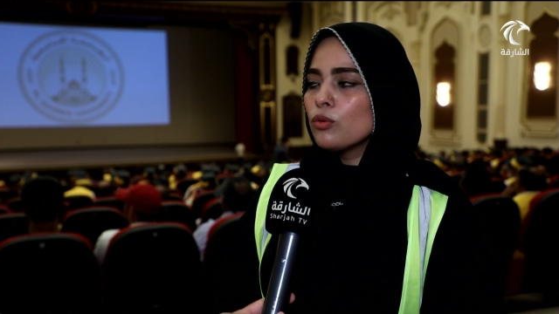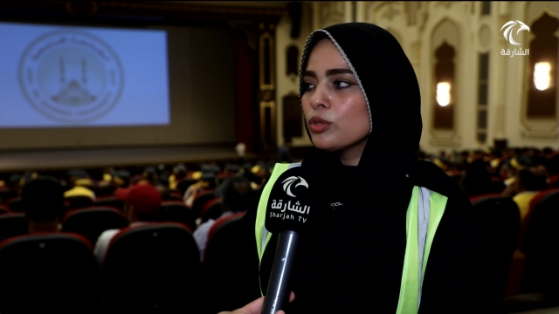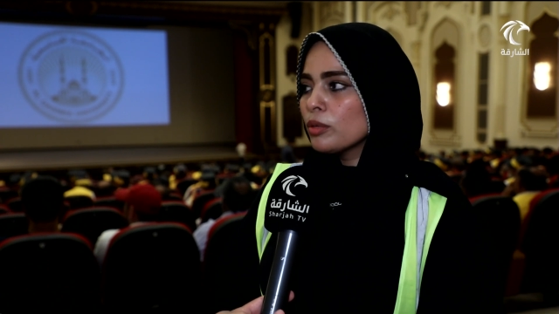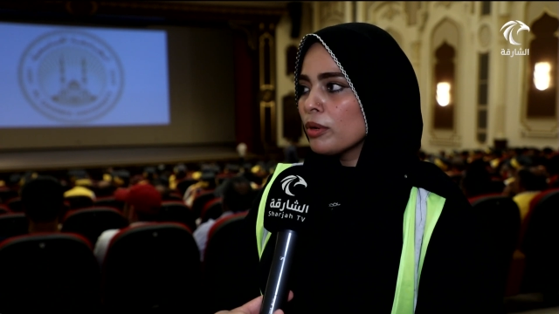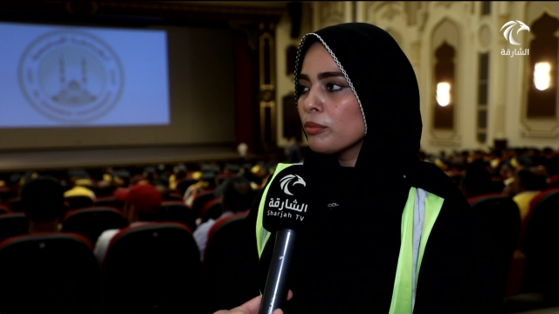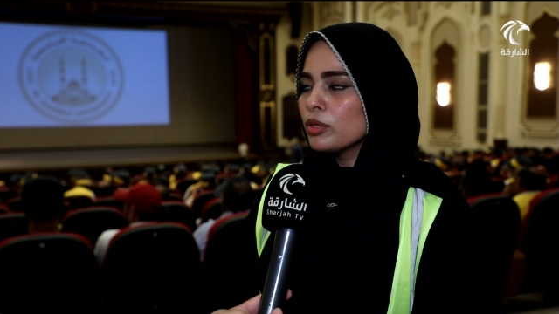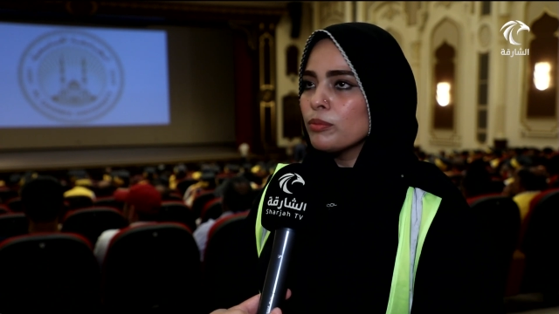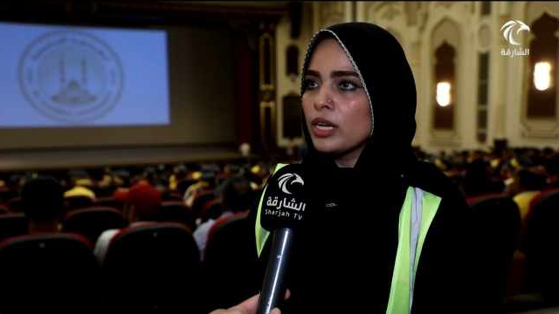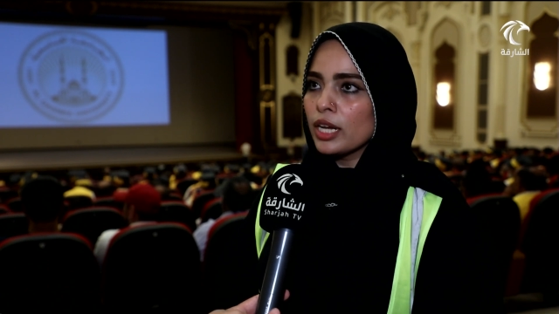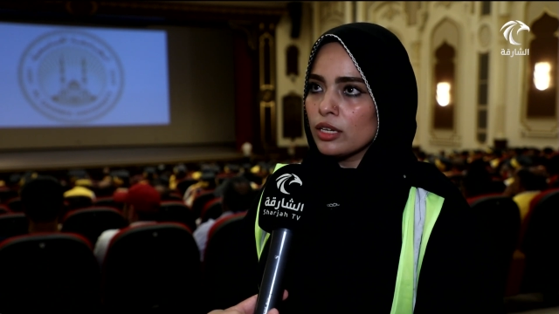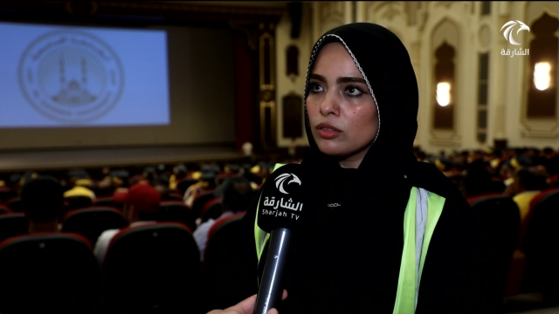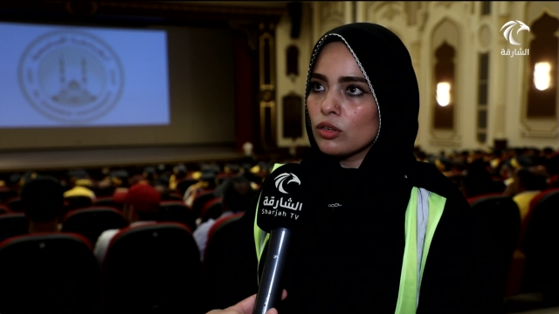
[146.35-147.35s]
وطبعا
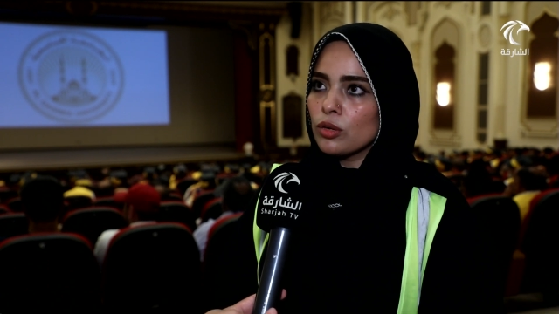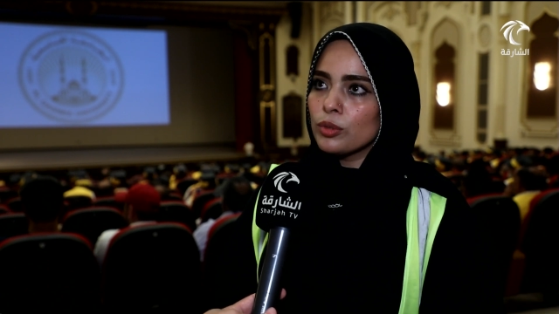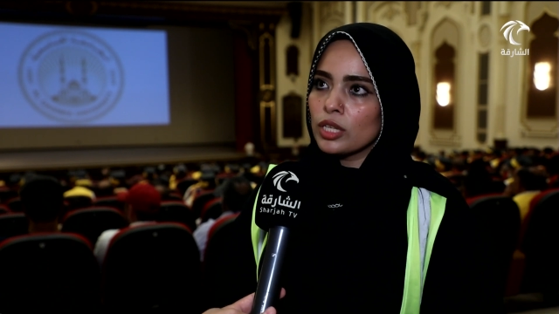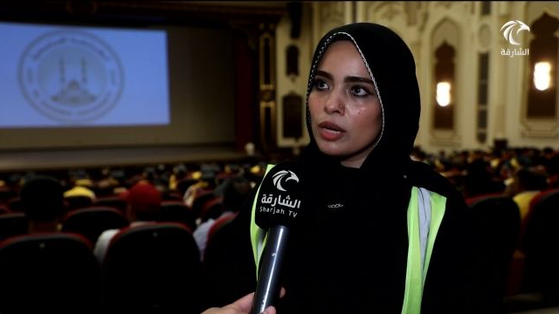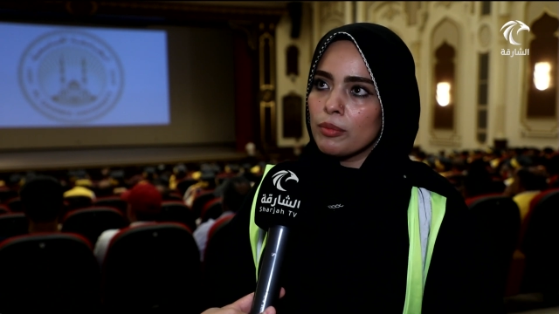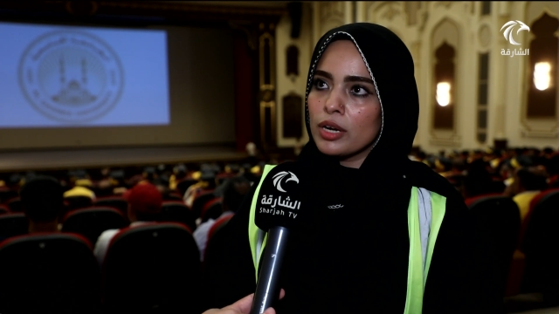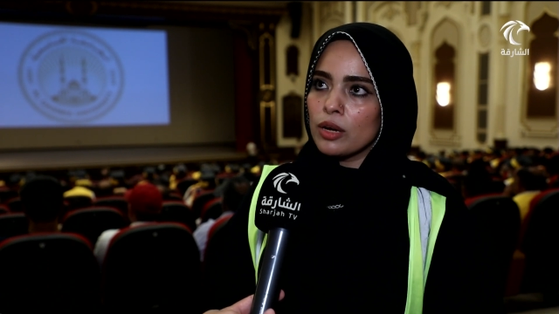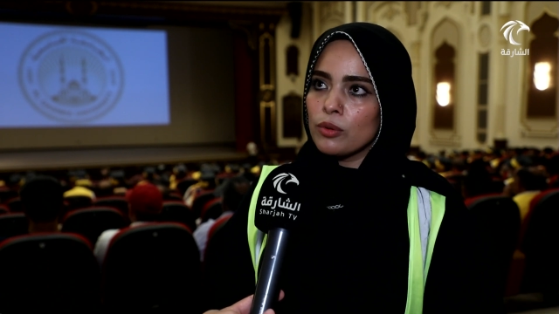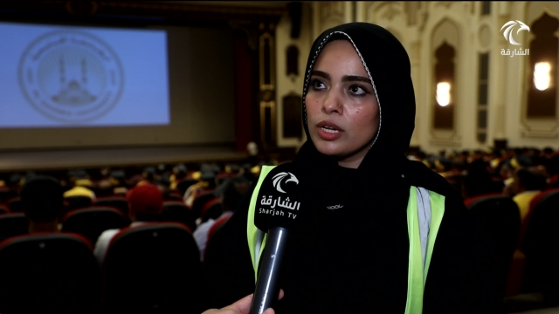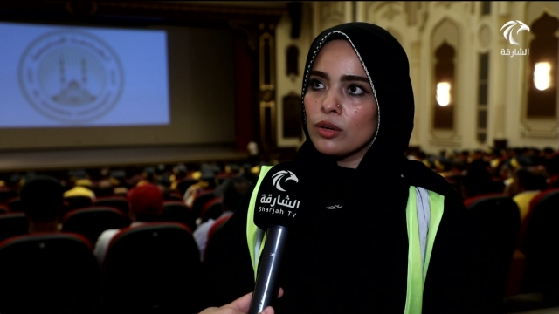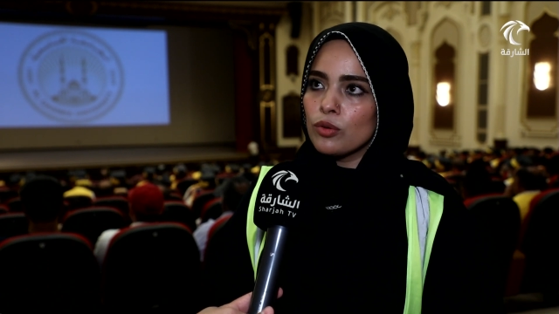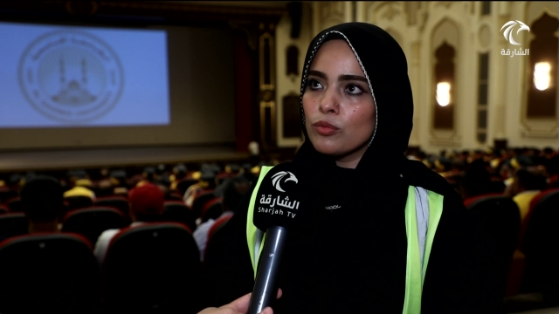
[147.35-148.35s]
بتبلغ الاداره وبتخبر اولياء